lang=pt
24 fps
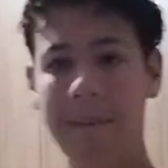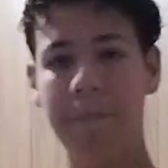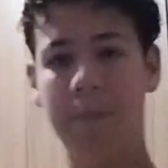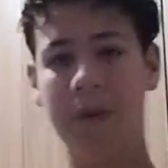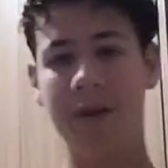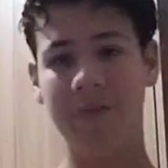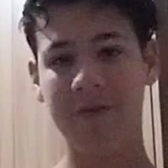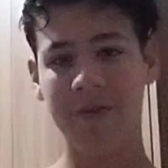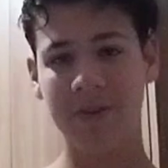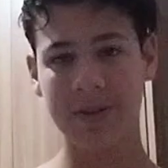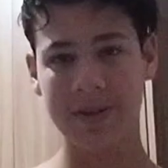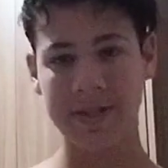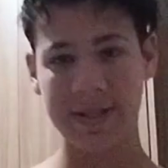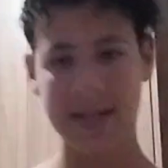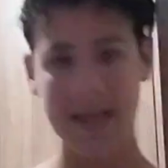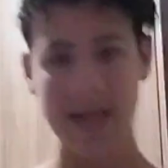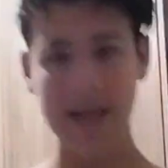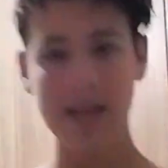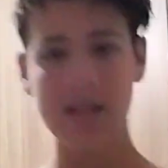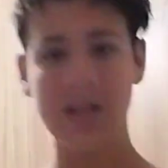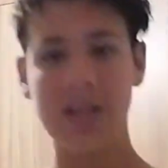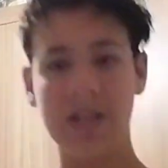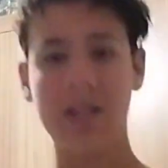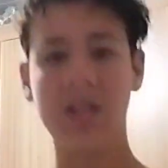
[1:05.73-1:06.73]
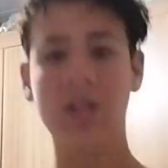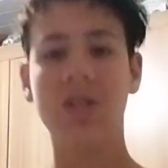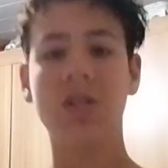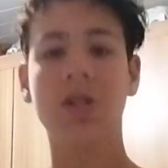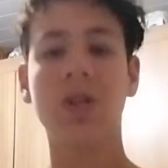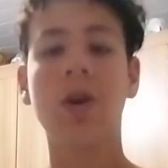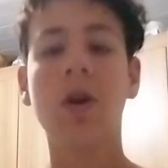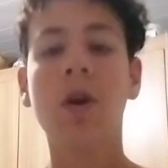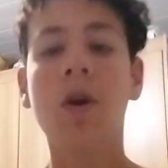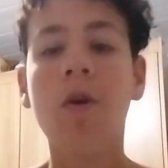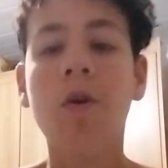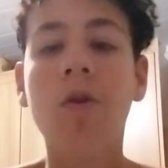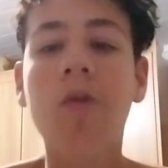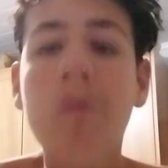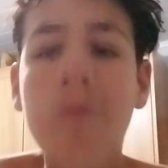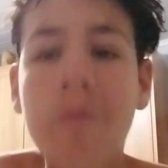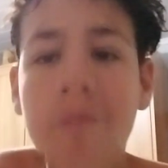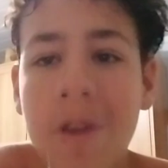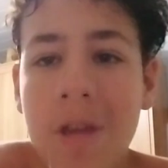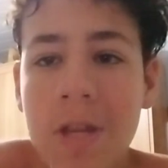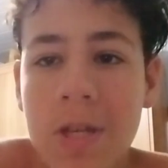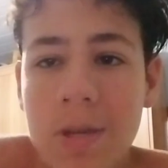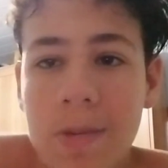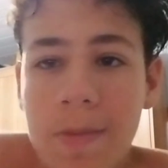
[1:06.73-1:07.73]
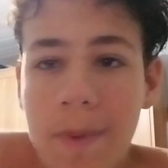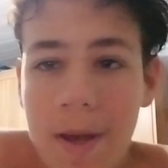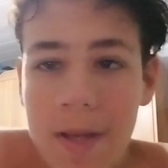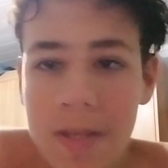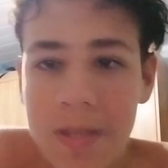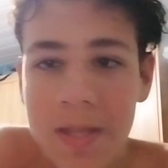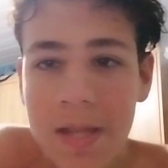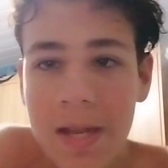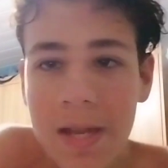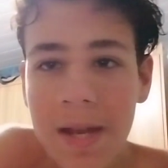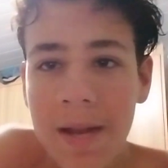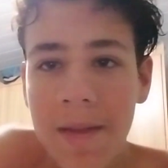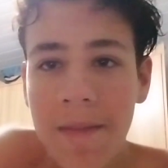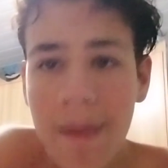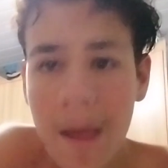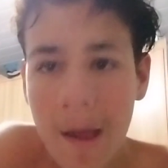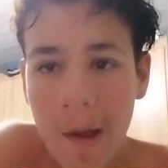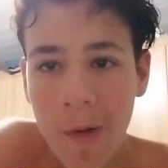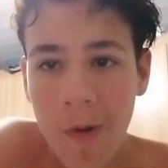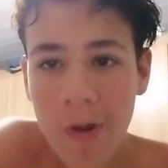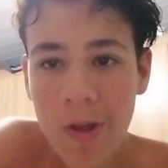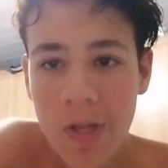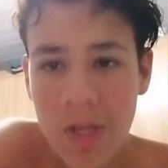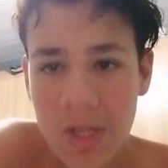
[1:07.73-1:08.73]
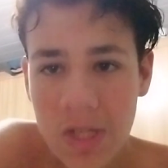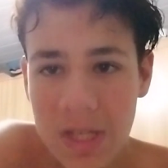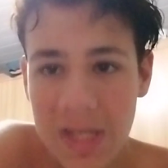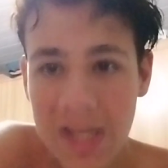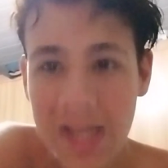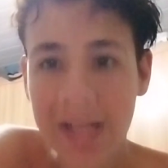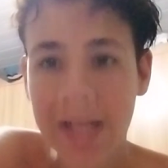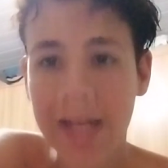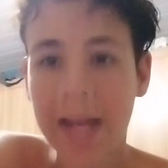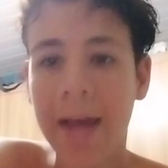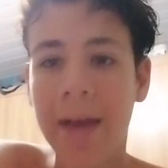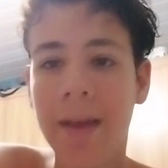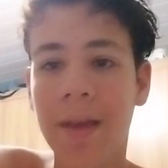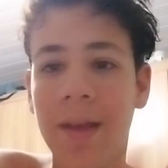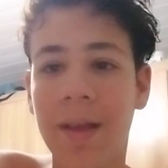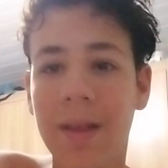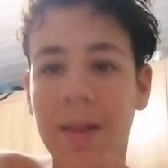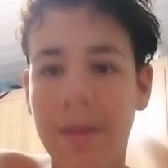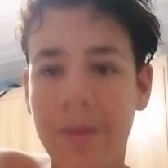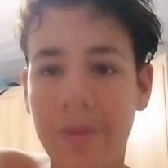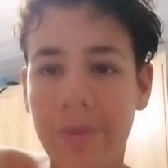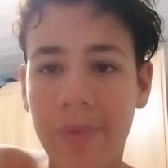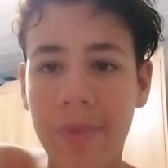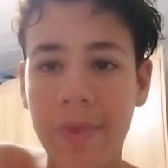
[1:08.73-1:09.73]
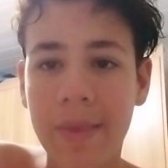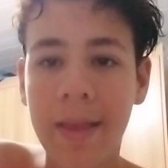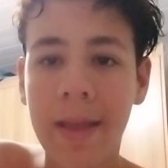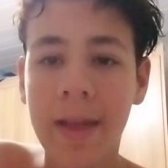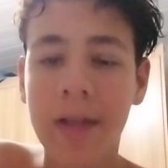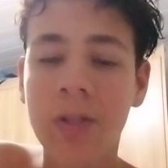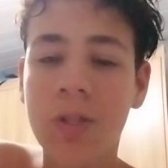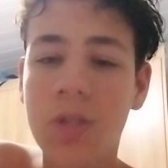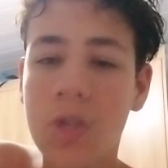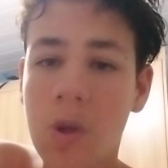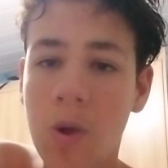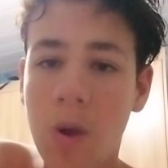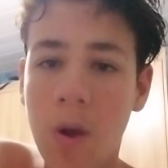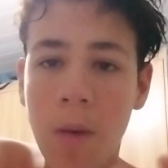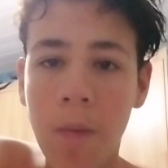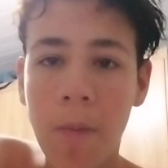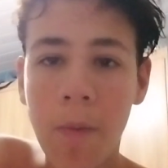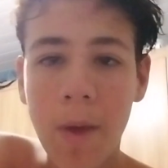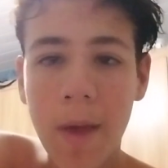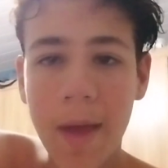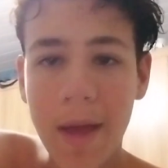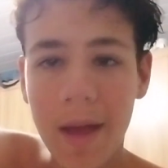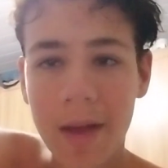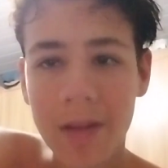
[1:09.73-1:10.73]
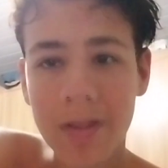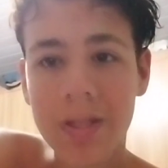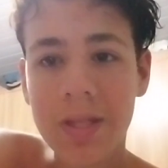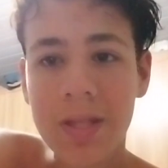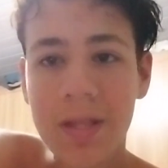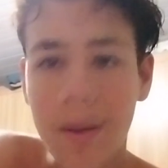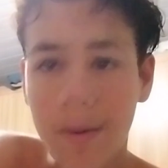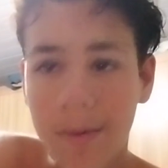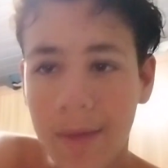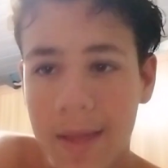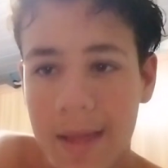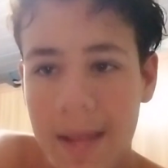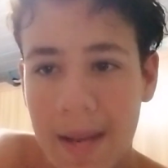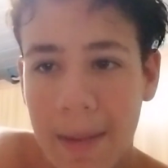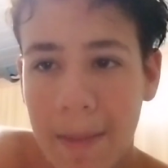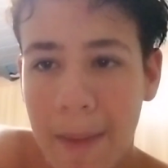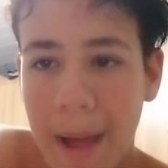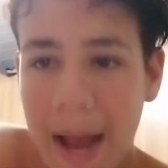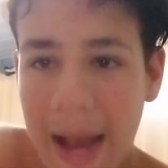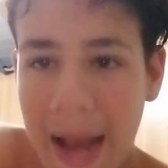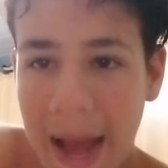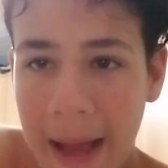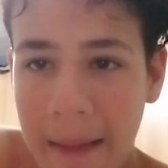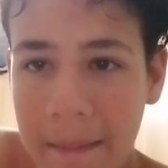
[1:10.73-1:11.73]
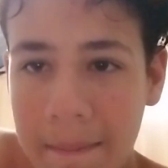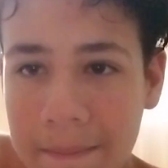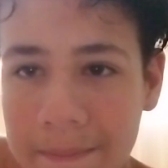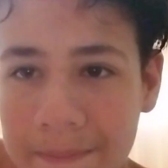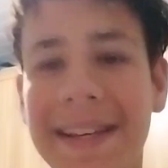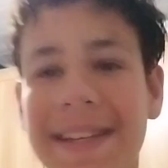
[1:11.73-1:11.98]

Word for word: pra vocês, gente, um vídeo mostrando a minha rotina de como é antes de eu ir trabalhar.